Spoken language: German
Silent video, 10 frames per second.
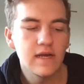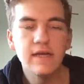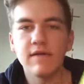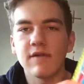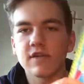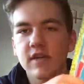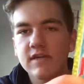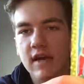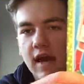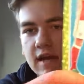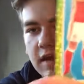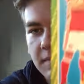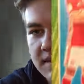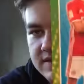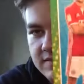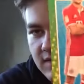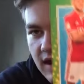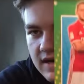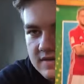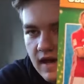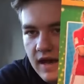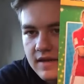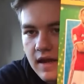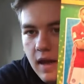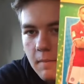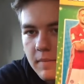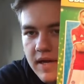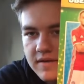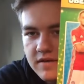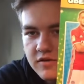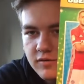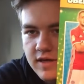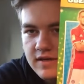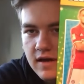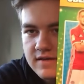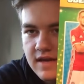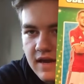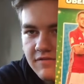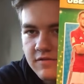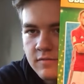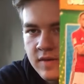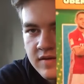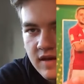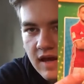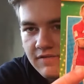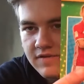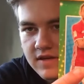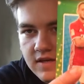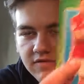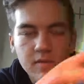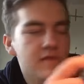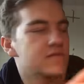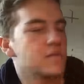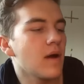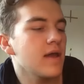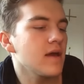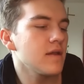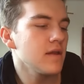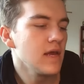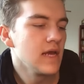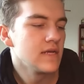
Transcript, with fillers: hier wahrscheinlich einer der besten Preise, ein Meet and Greet, ein Treffen mit Rafinha vom FC Bayern,